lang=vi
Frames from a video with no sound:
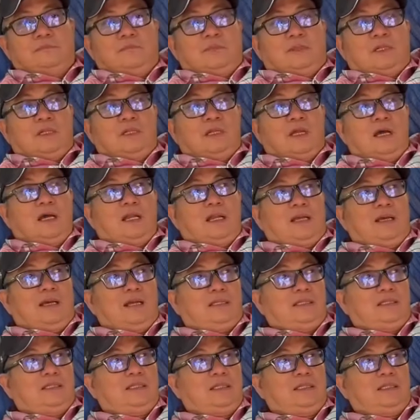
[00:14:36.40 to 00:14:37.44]
đó là
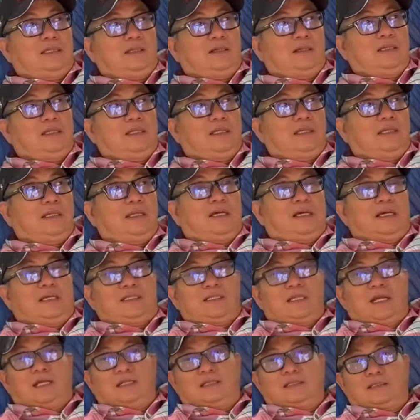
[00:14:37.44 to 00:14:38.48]
chị nói những lời
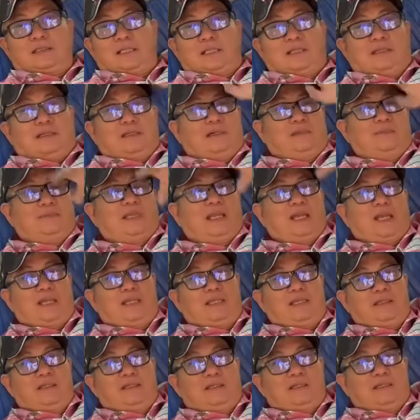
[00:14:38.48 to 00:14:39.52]
chân tình hôm nay
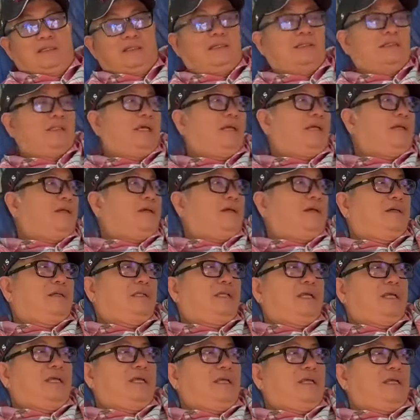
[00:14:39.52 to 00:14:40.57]
tại ngồi ở đây à,